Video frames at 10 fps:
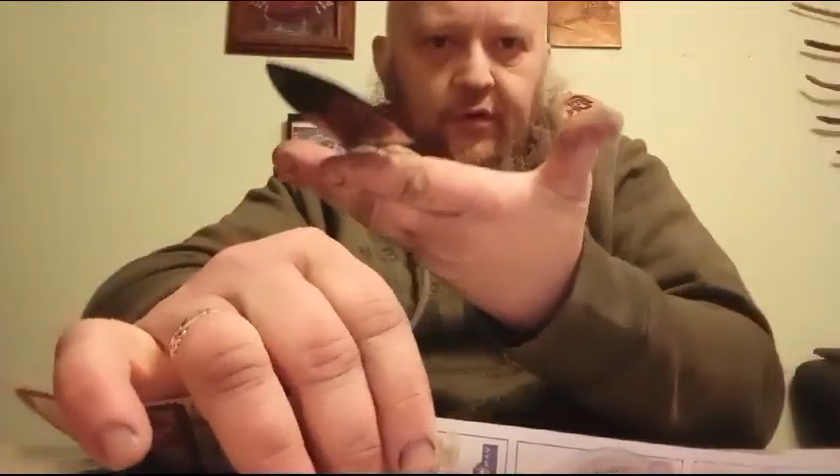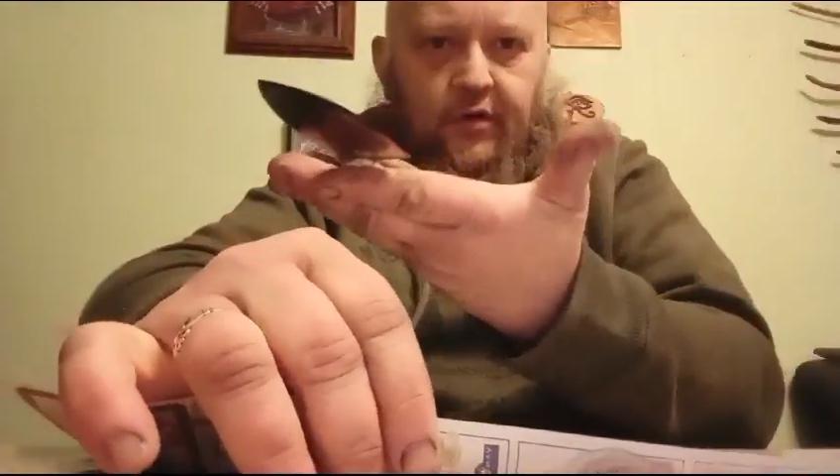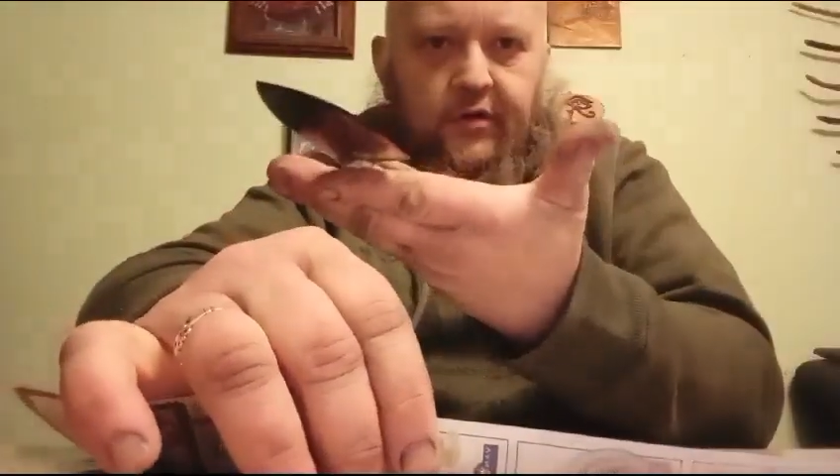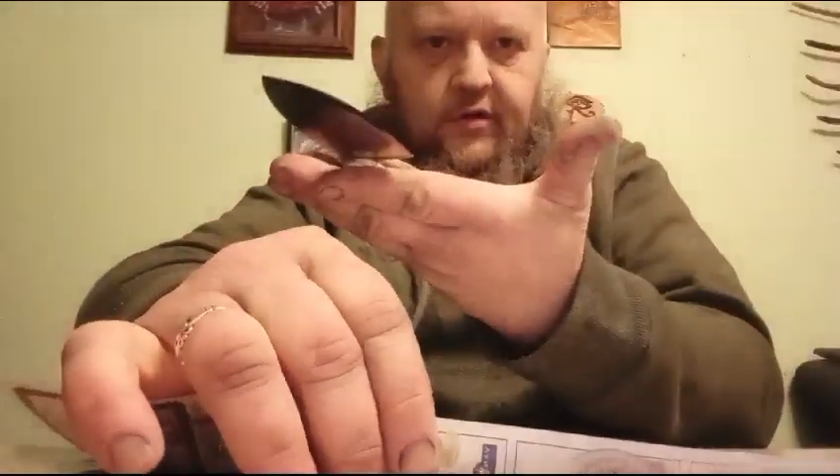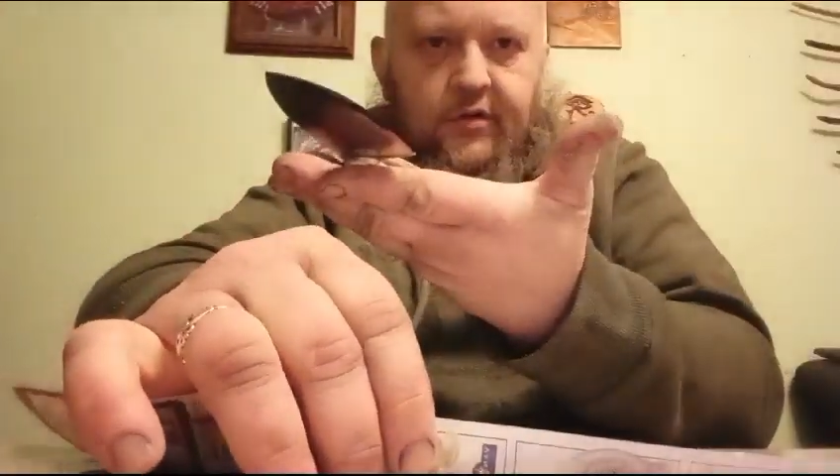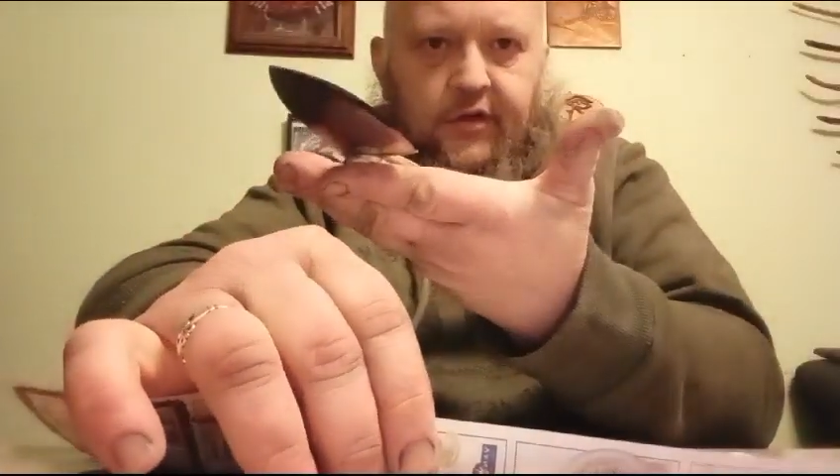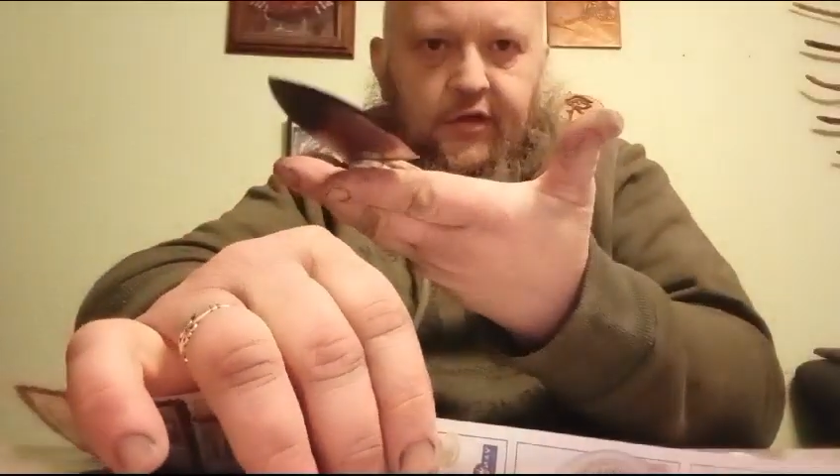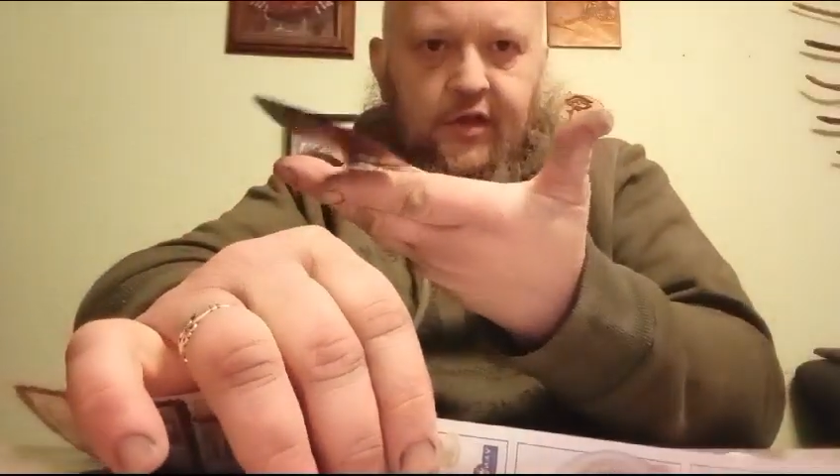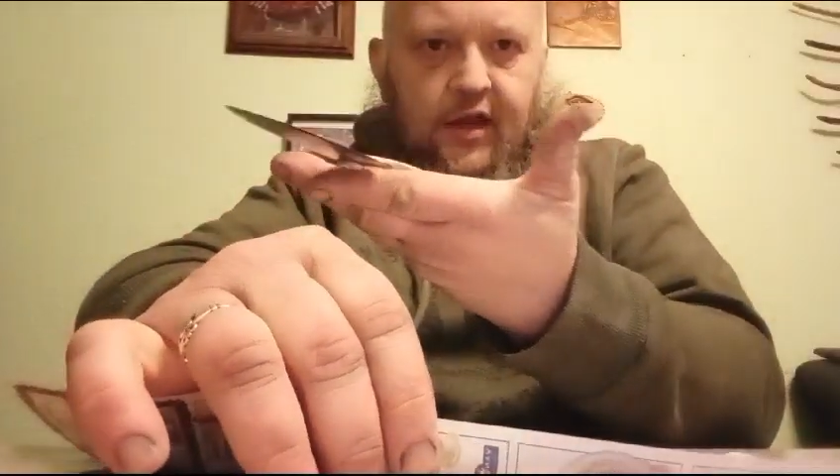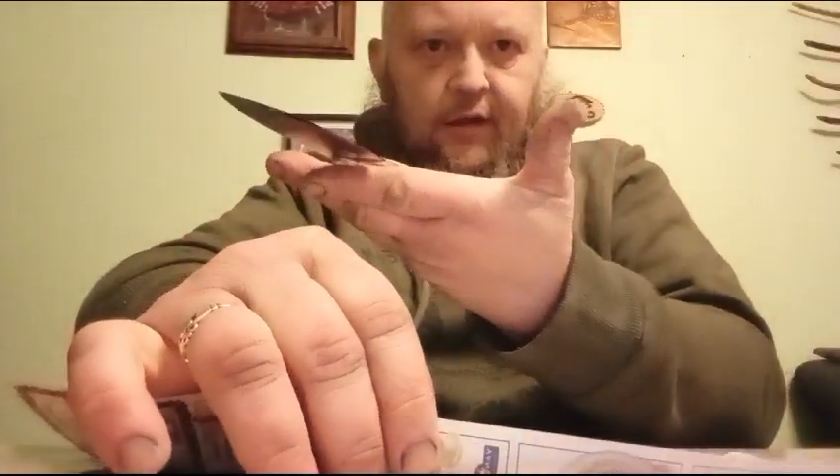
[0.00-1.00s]
und
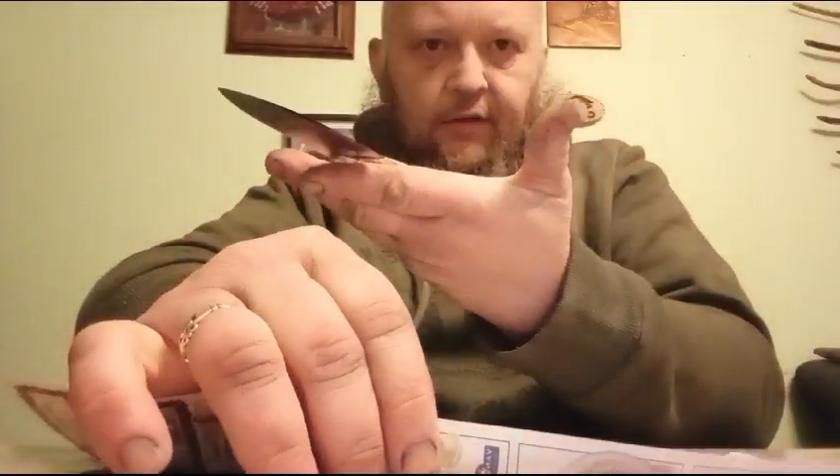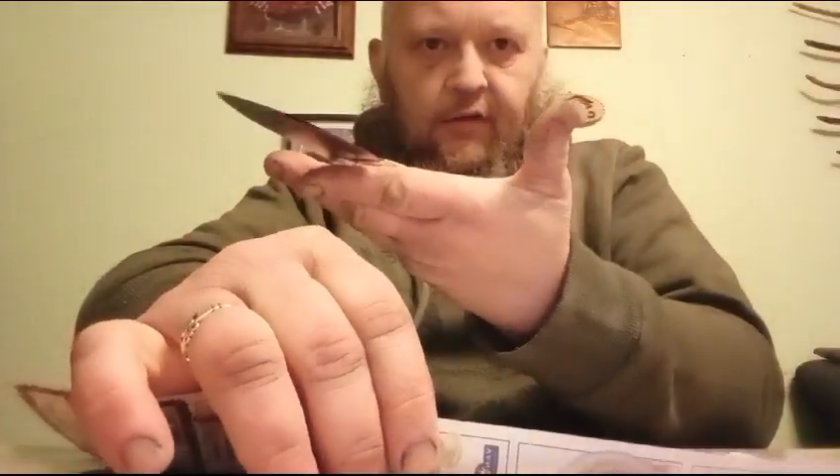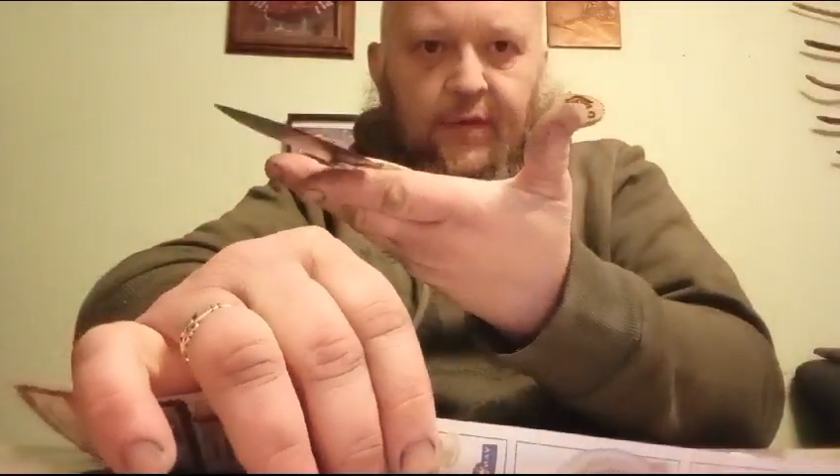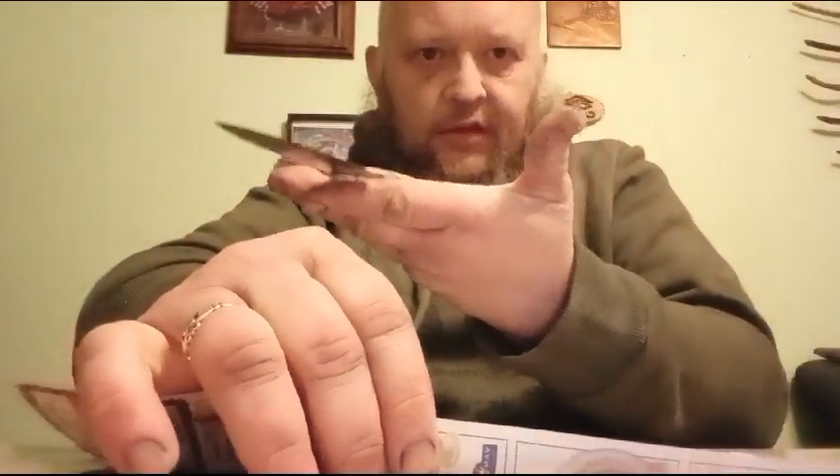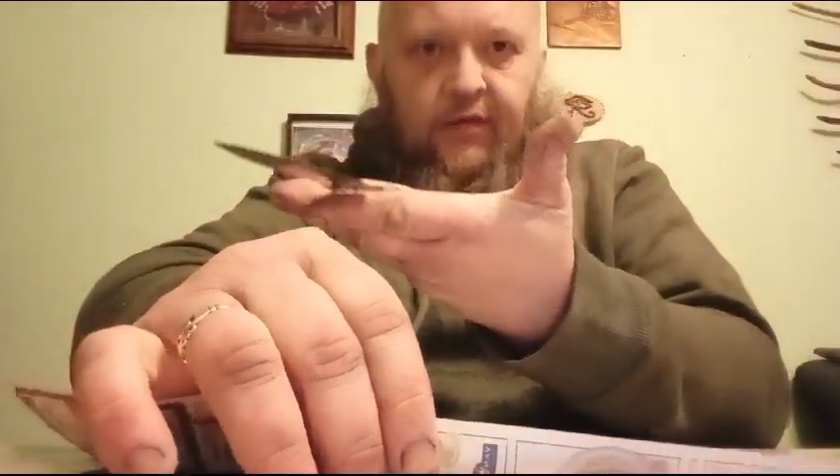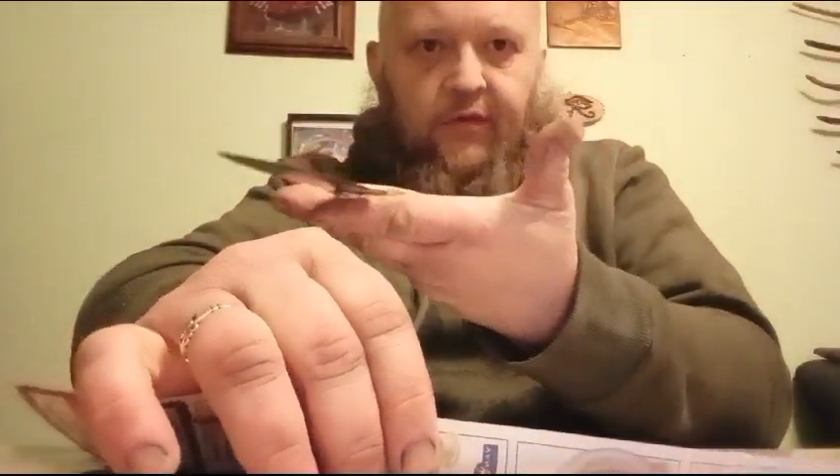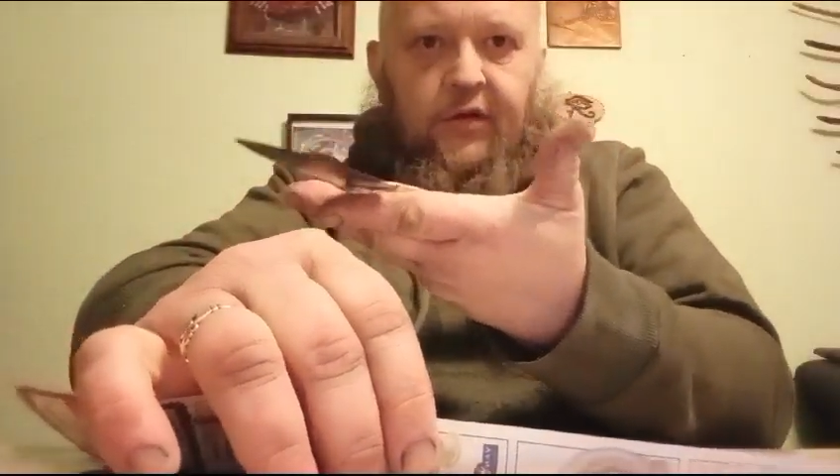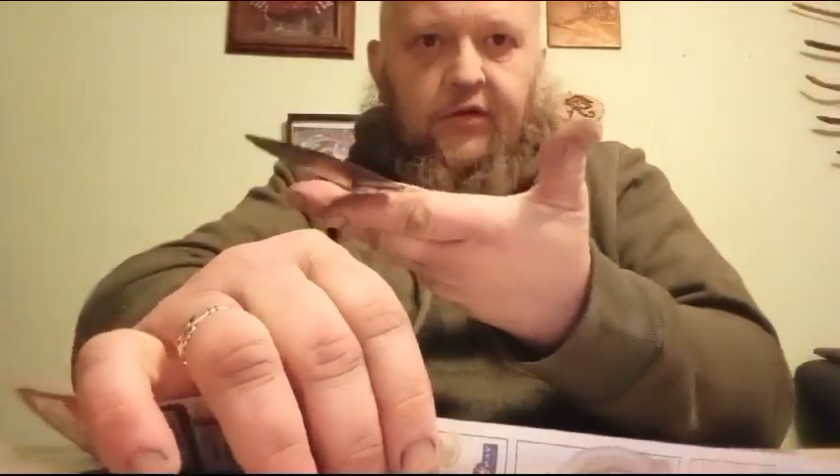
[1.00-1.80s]
ich lege jetzt das Messer